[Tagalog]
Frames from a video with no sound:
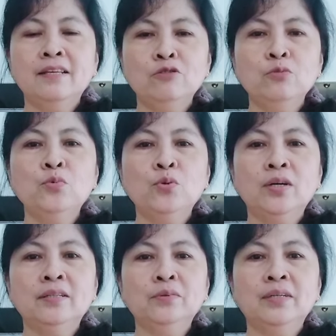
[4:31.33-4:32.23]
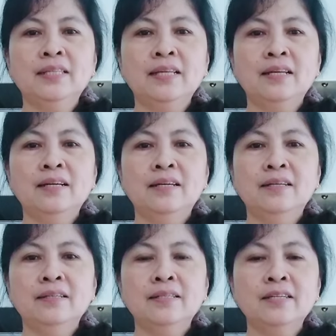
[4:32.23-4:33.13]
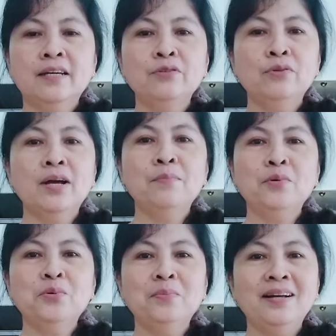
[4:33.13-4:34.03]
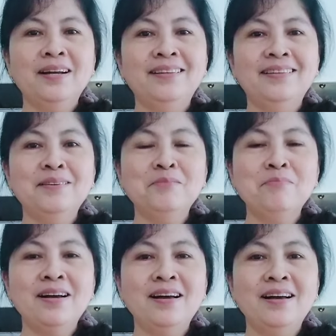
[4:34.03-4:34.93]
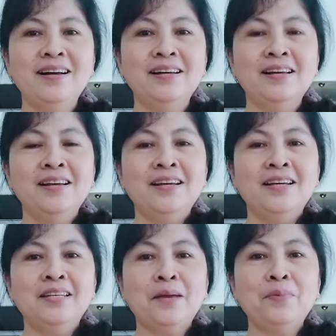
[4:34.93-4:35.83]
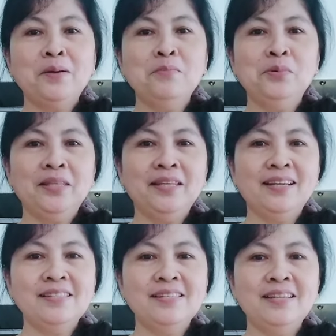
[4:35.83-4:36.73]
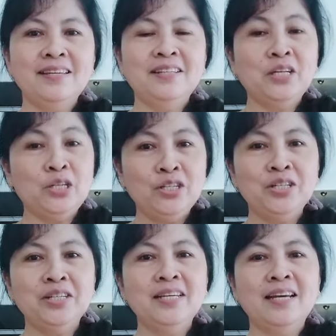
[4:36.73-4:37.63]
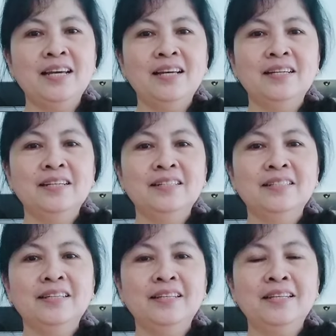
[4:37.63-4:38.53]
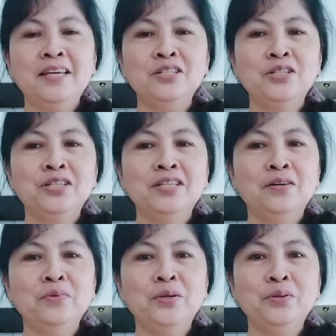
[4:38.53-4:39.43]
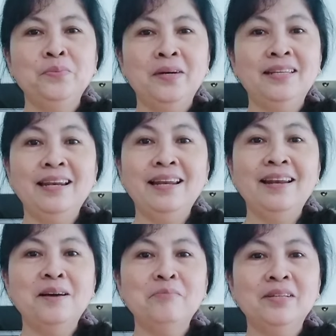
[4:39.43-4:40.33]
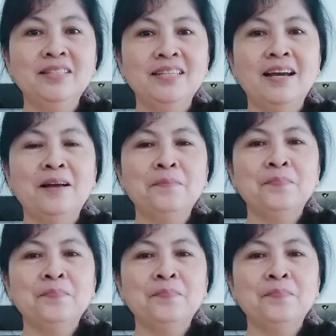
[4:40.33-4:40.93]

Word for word: Nasubukan ko na talaga. At saka yung amo ko, magan, ma, napakabuti kasi na-share niya, na-share niya kung ano yung mga nalalaman niya.